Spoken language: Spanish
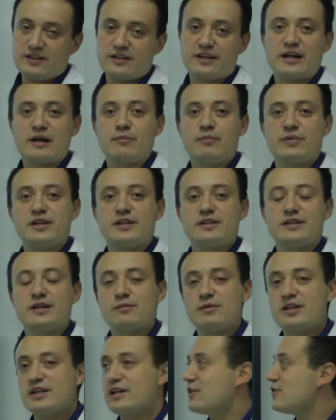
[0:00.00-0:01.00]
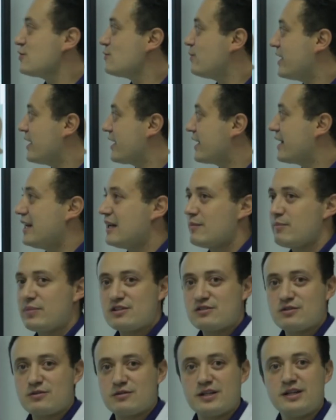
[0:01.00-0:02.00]
tenga predeterminados para que la
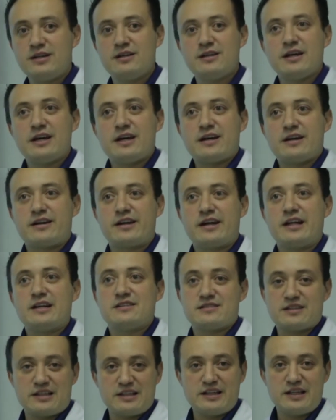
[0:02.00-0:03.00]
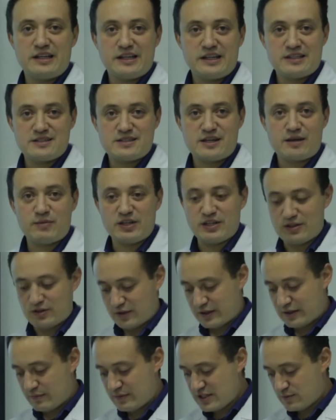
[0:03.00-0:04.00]
persona realice el diligenciamiento
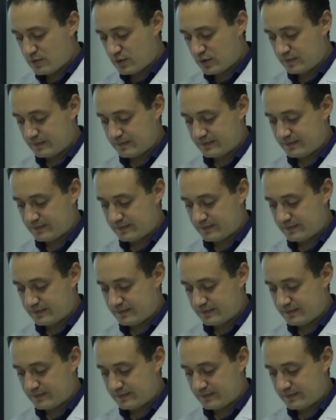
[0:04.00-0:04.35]
del mismo.